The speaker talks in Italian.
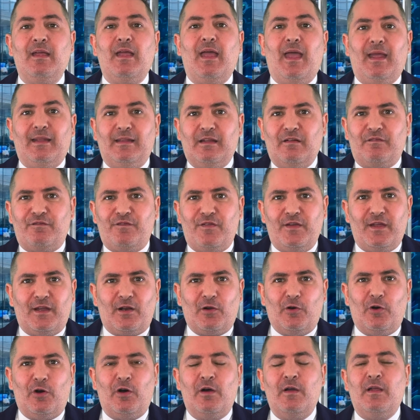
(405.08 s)
è
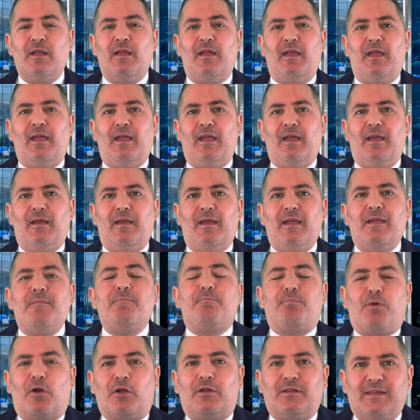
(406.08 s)
davvero eh,
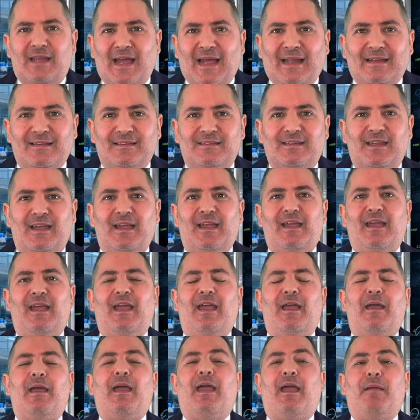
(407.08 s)
importante
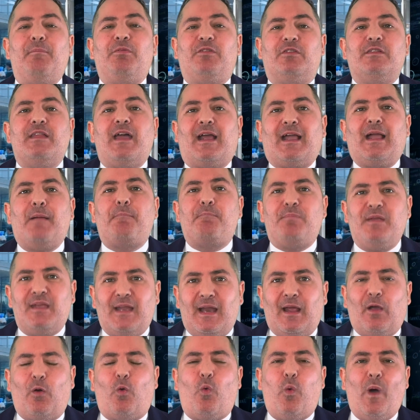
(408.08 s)
e, eh, e bisogna
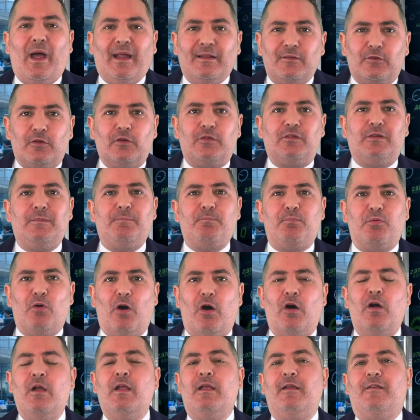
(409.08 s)
capire quanto si
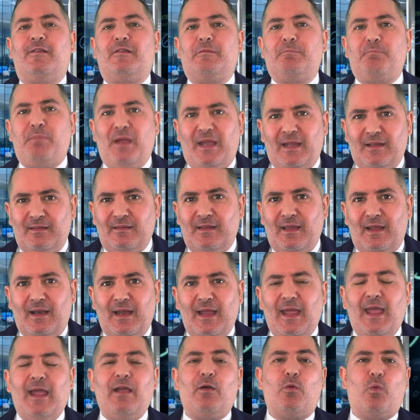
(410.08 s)
può
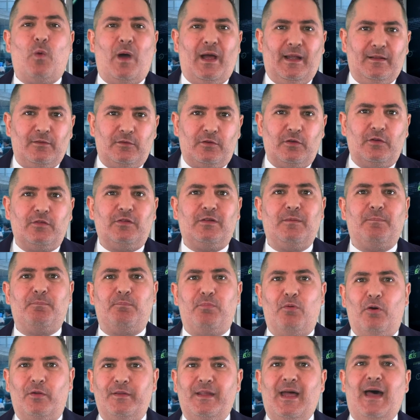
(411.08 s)
spendere e quanto si
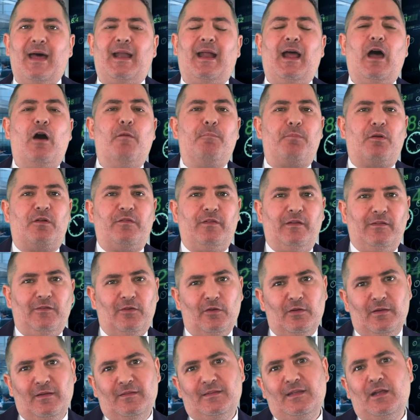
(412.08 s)
può dare a un
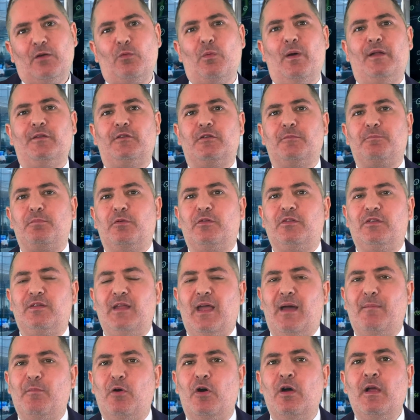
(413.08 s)
professionista e quanto
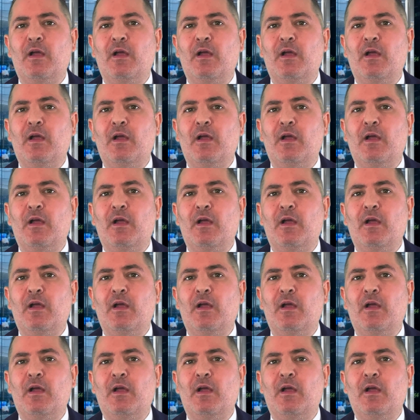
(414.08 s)
possiamo